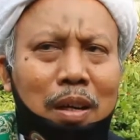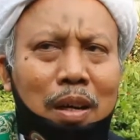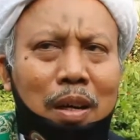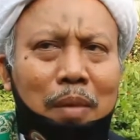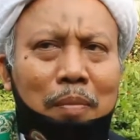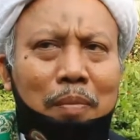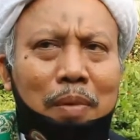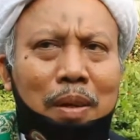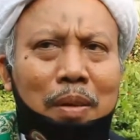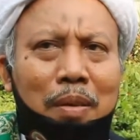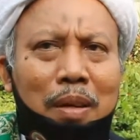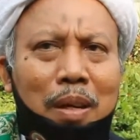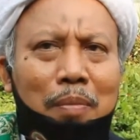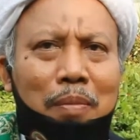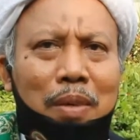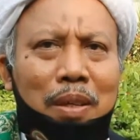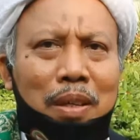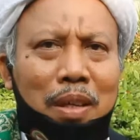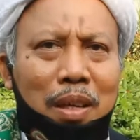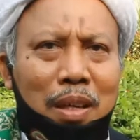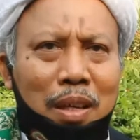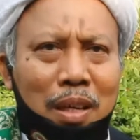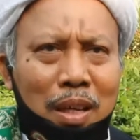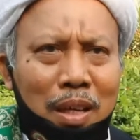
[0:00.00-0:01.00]
apa
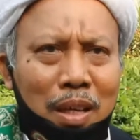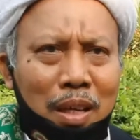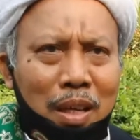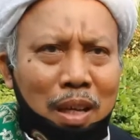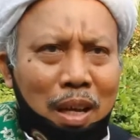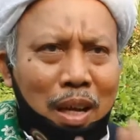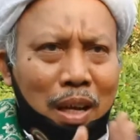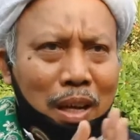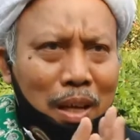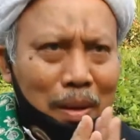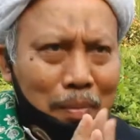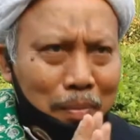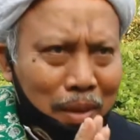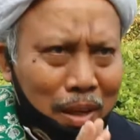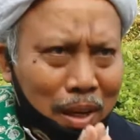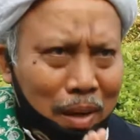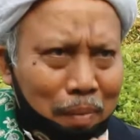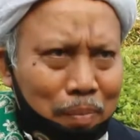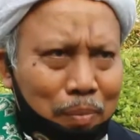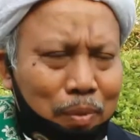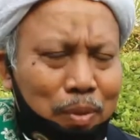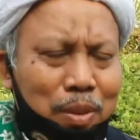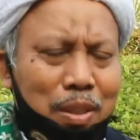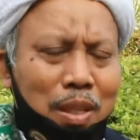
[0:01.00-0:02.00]
namanya akan
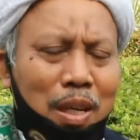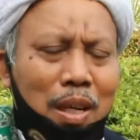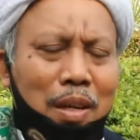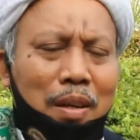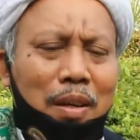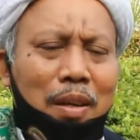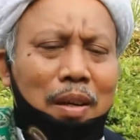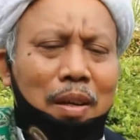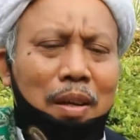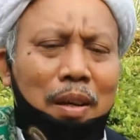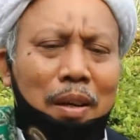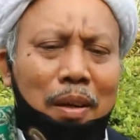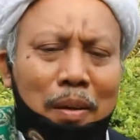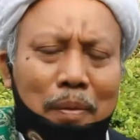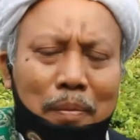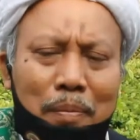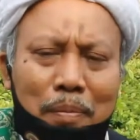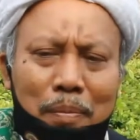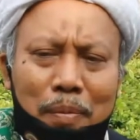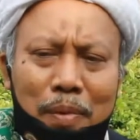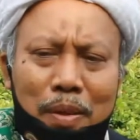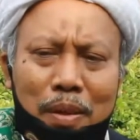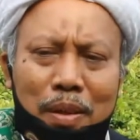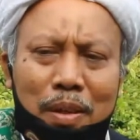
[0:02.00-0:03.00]
menghapus dan
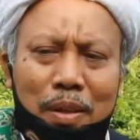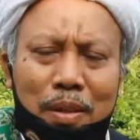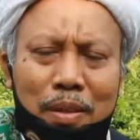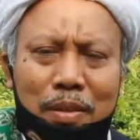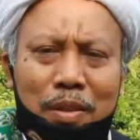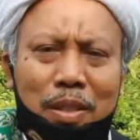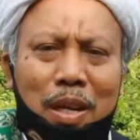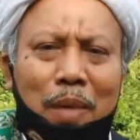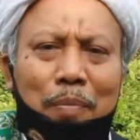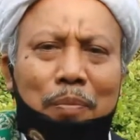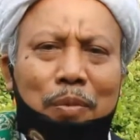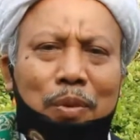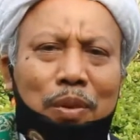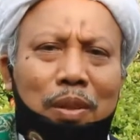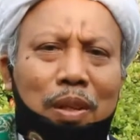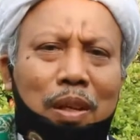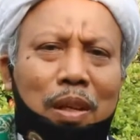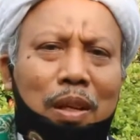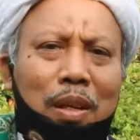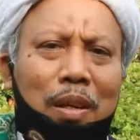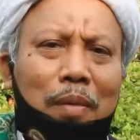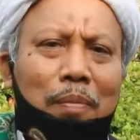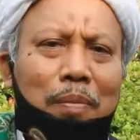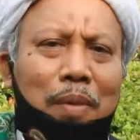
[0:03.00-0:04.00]
mencabut
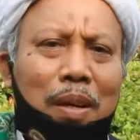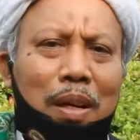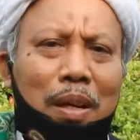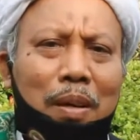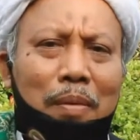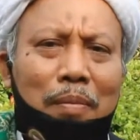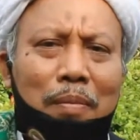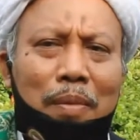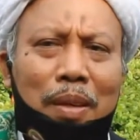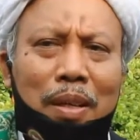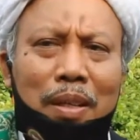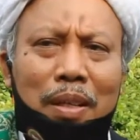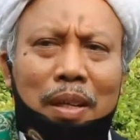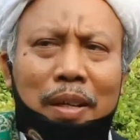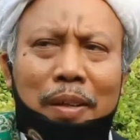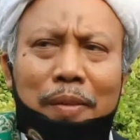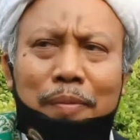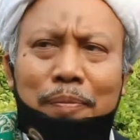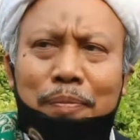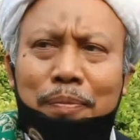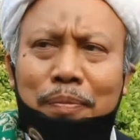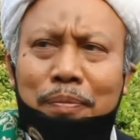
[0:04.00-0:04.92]
eh, apa namanya